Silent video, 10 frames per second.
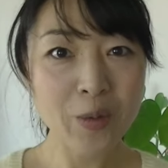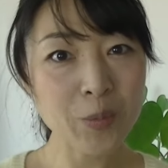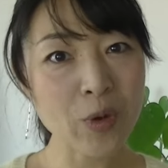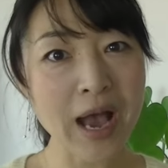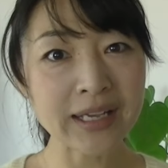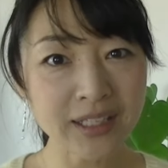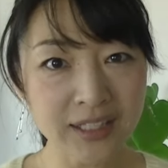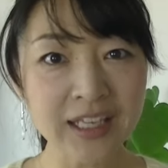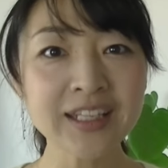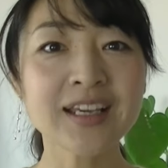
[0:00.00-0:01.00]
もうあり
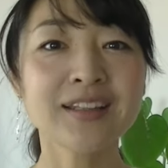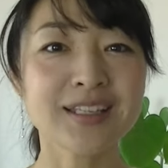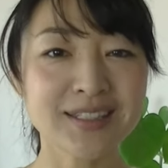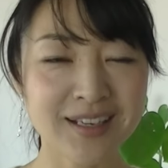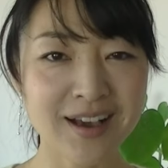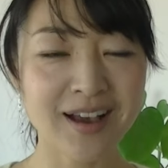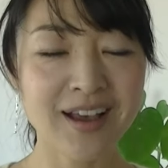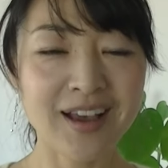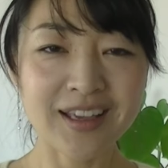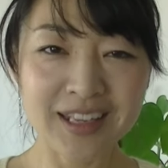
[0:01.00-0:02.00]
きたりなんですが
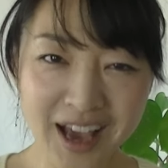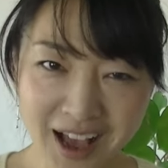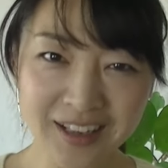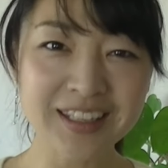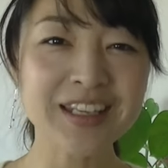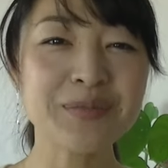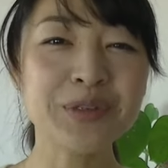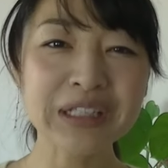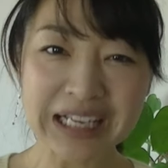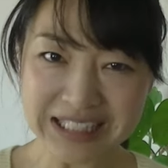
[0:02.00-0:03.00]
やはり
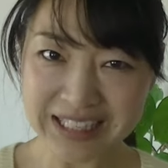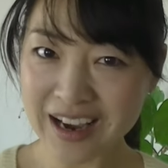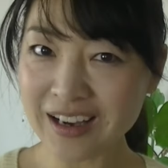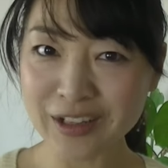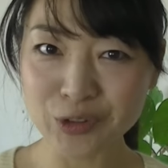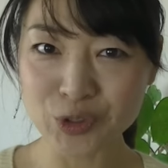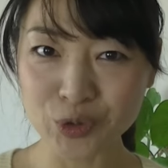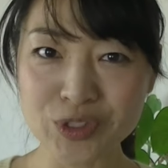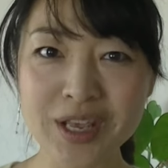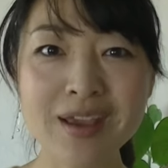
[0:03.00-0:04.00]
昔ながらの
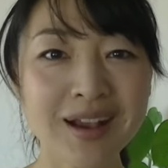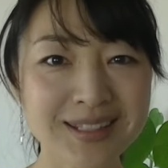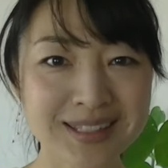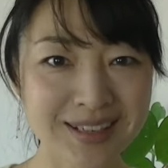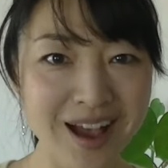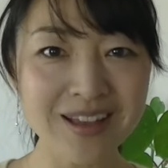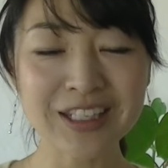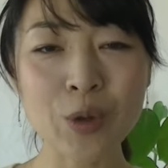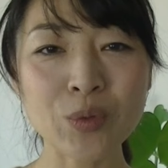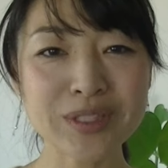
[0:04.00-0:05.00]
食生活が
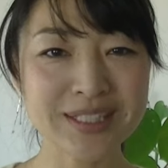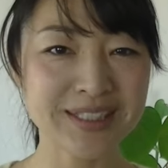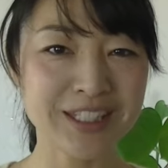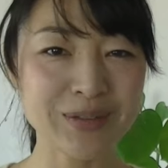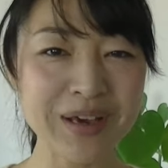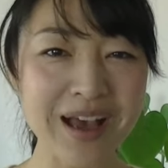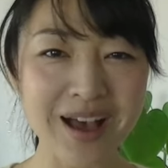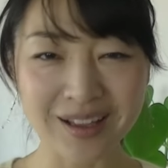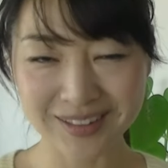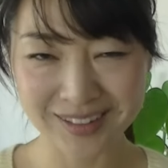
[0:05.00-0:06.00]
日本人に
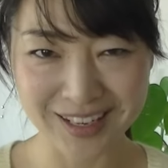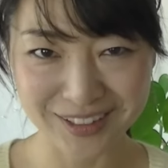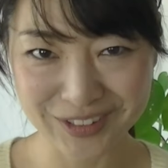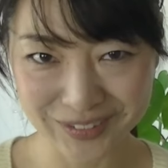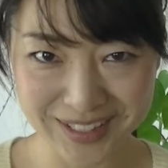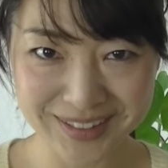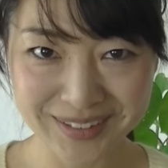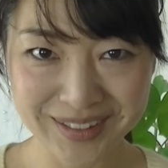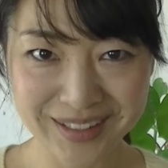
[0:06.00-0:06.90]
は合っているそうです。